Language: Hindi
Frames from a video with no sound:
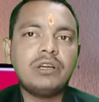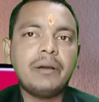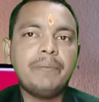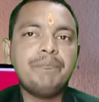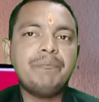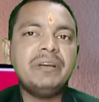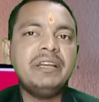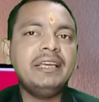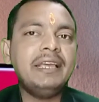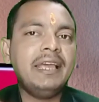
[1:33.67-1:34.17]
तो
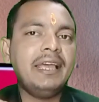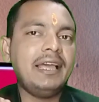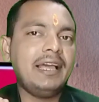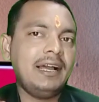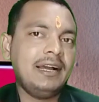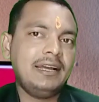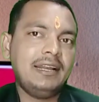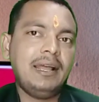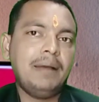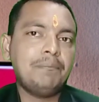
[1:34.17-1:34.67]
बिल्कुल
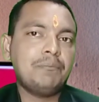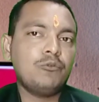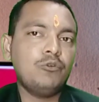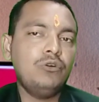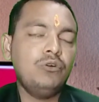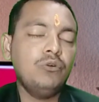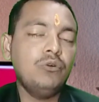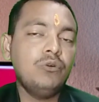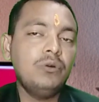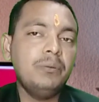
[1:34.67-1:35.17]
नया लोन
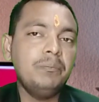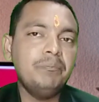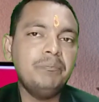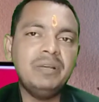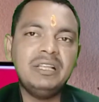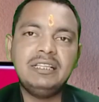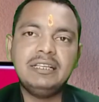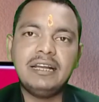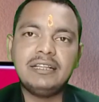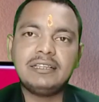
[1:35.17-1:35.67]
कंपनी है
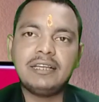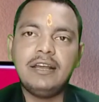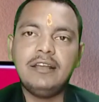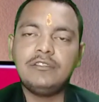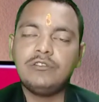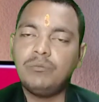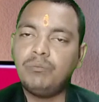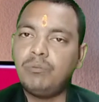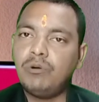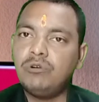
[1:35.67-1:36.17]
अगर आपको
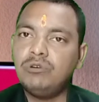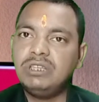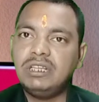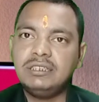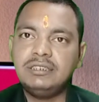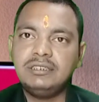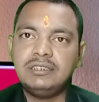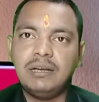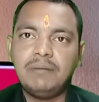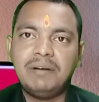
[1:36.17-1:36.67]
लोन
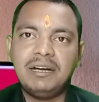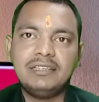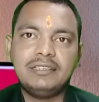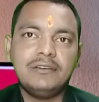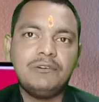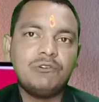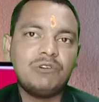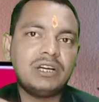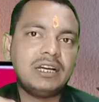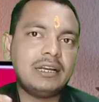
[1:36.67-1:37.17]
मिल जाता है
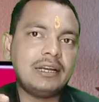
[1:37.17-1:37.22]
तो